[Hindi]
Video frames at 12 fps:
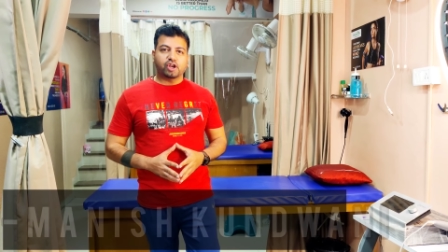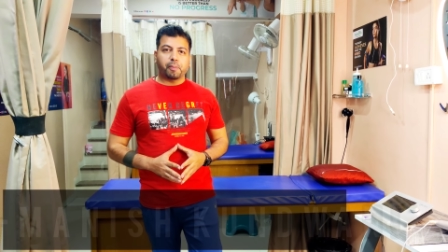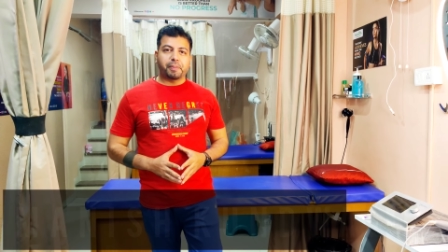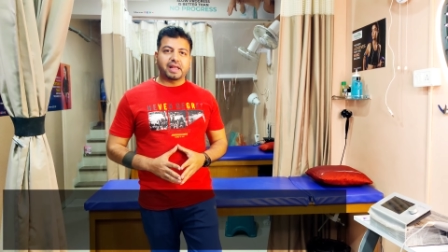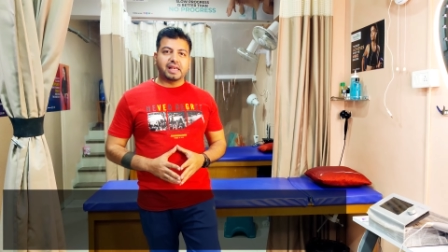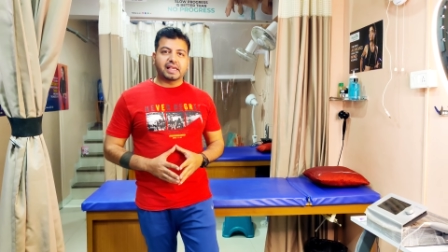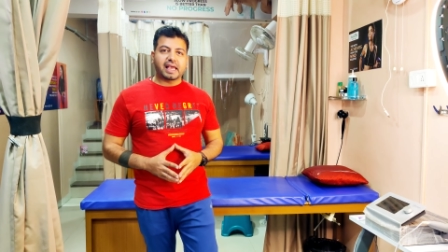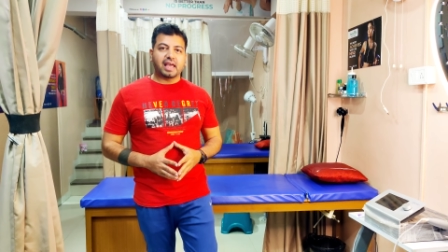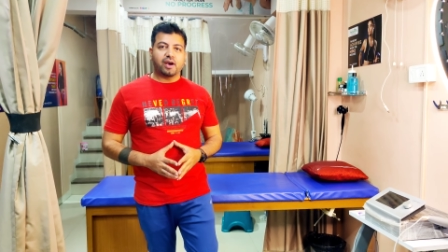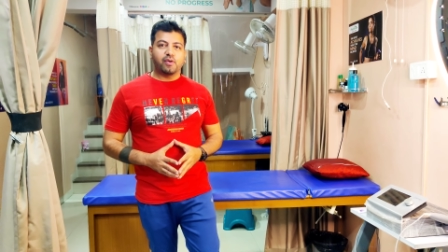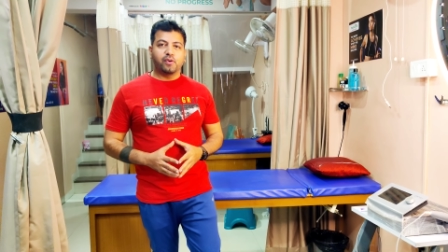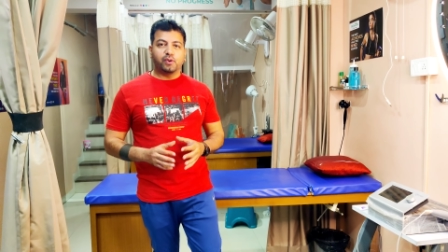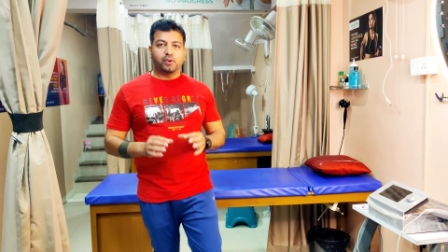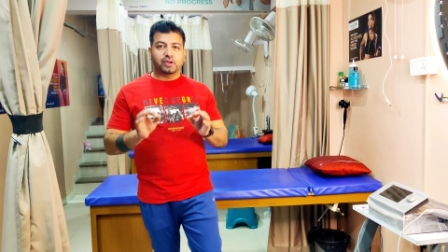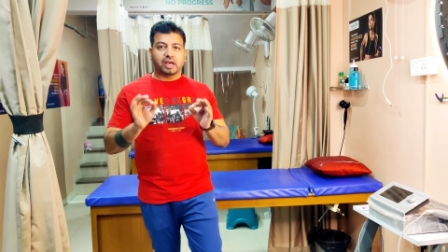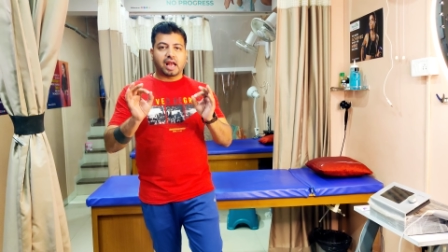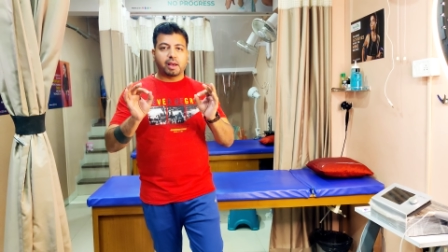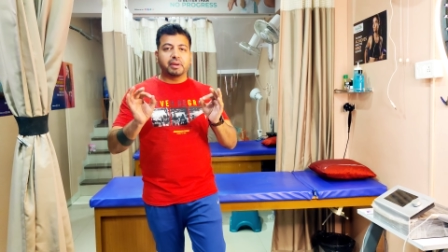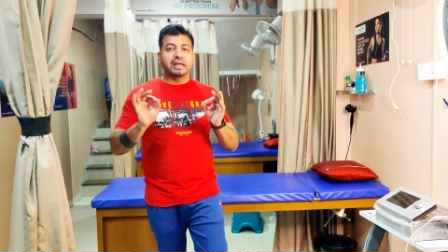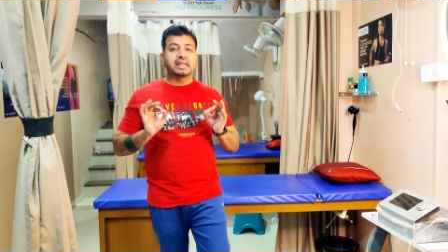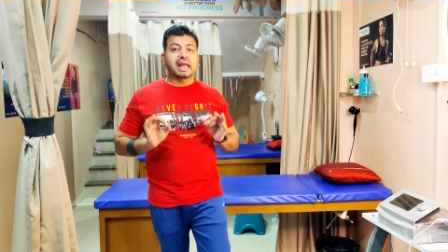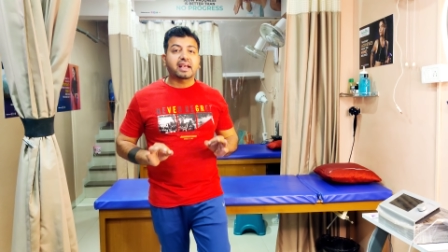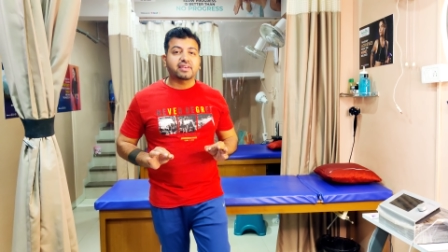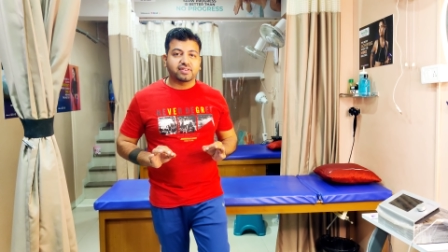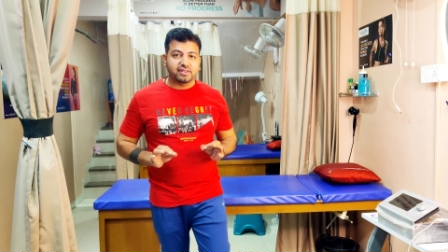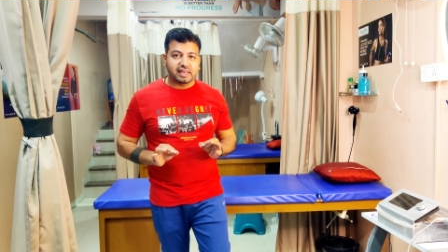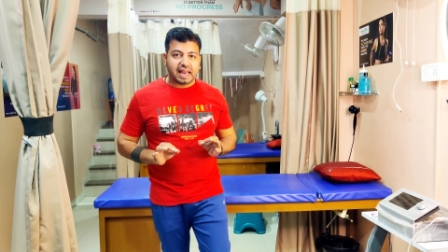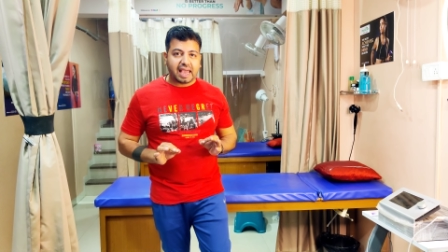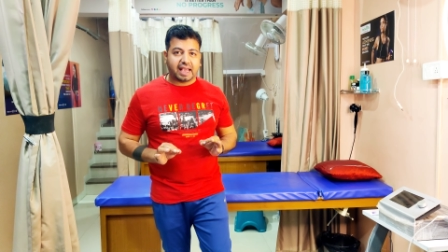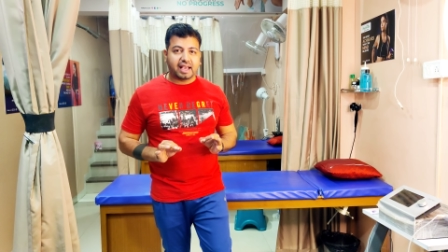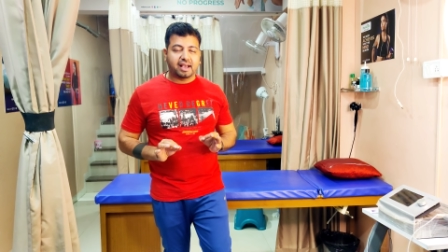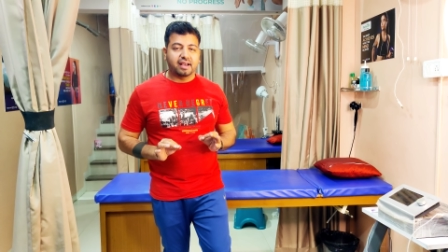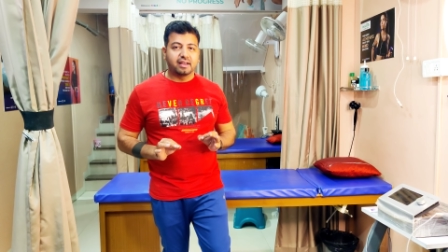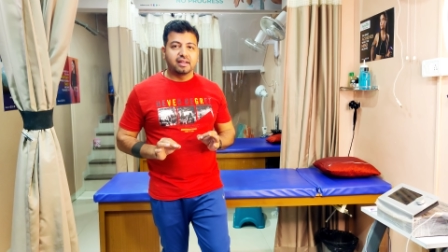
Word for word: टॉपिक लेके आया हूं उसका नाम है टेक्स नेक